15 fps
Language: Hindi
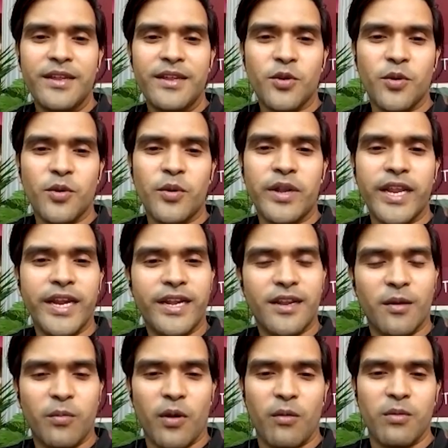तो डेट
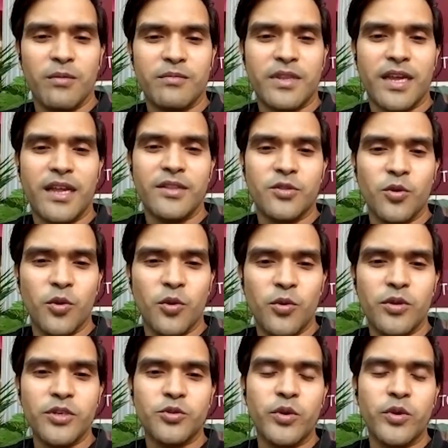का प्रॉब्लम था दोनों
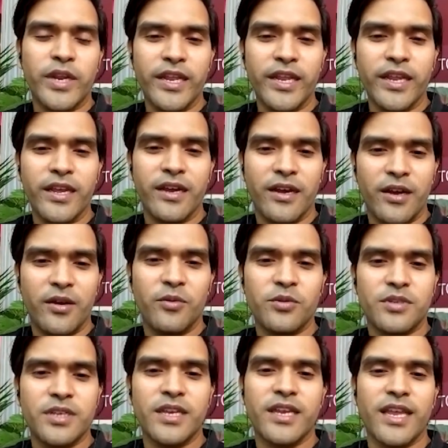की शूटिंग
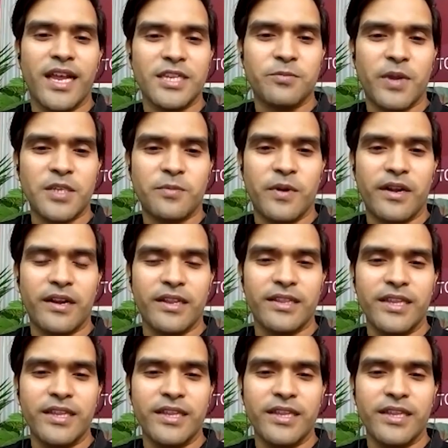उसी के आसपास पड़ रही